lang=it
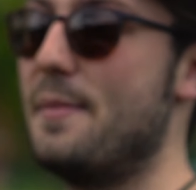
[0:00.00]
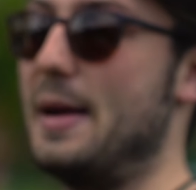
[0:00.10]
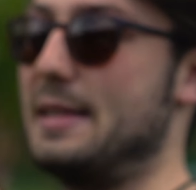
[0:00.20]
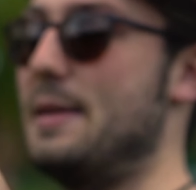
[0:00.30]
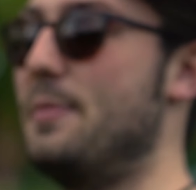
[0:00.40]

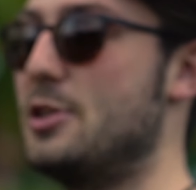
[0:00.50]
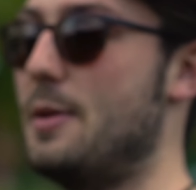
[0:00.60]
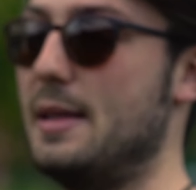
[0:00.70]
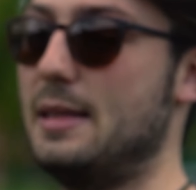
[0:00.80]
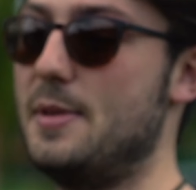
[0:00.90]
ma
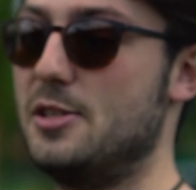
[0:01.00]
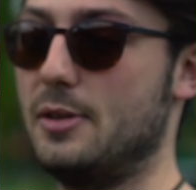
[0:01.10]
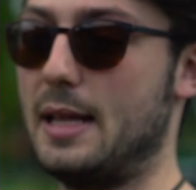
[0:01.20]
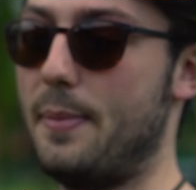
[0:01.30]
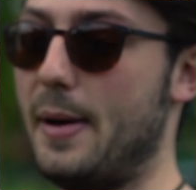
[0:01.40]
semplicemente
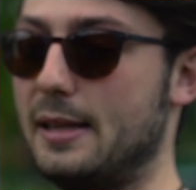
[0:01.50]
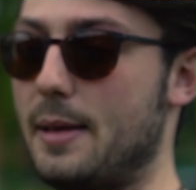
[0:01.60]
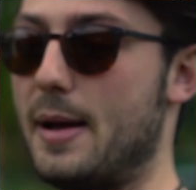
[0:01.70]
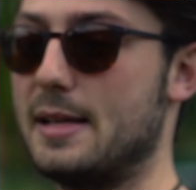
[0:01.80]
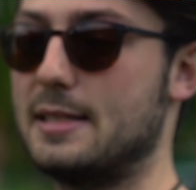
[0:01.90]
bisogna dalla parte
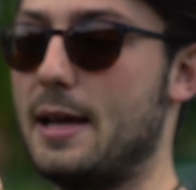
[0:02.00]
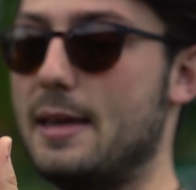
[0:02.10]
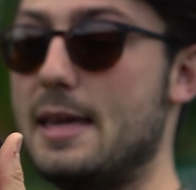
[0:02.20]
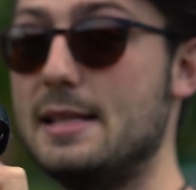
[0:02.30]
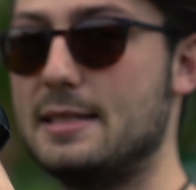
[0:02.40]
bassa
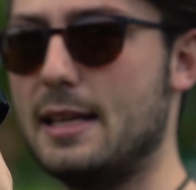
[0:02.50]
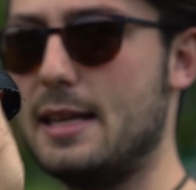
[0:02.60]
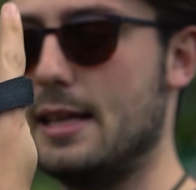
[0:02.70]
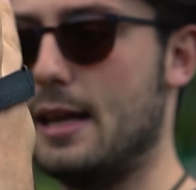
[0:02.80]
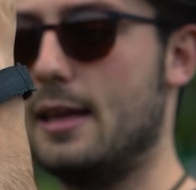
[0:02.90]

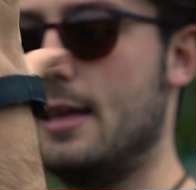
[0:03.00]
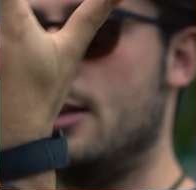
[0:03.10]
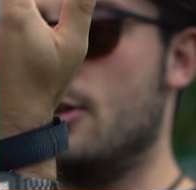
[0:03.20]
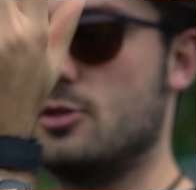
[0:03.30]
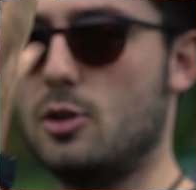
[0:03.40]
inserire
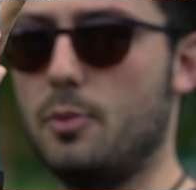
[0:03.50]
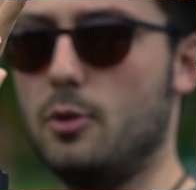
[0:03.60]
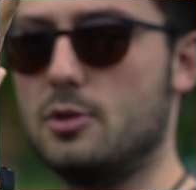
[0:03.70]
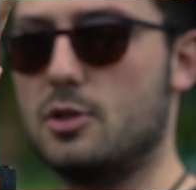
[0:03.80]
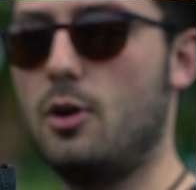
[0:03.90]
il nostro
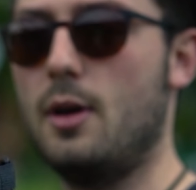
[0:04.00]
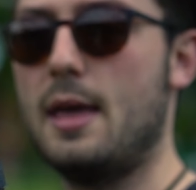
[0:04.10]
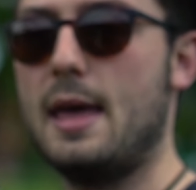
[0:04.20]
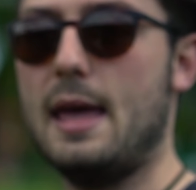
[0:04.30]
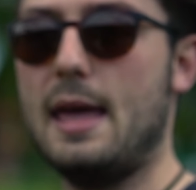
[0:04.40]
polso
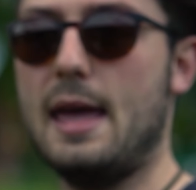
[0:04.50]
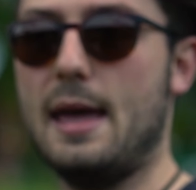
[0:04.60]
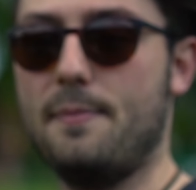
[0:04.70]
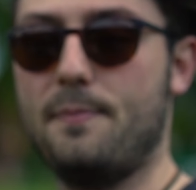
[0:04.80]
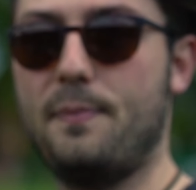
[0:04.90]
e
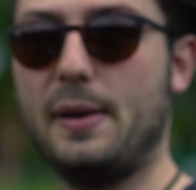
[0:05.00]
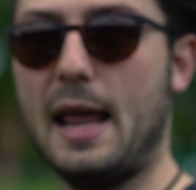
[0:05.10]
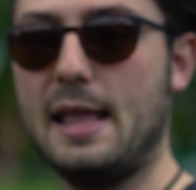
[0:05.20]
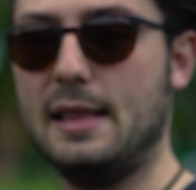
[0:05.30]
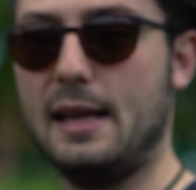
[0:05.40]

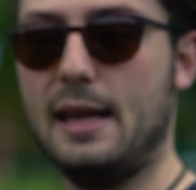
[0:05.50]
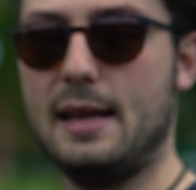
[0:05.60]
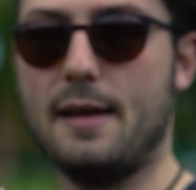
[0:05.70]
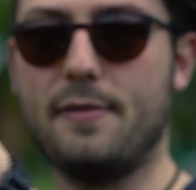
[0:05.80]
prendere la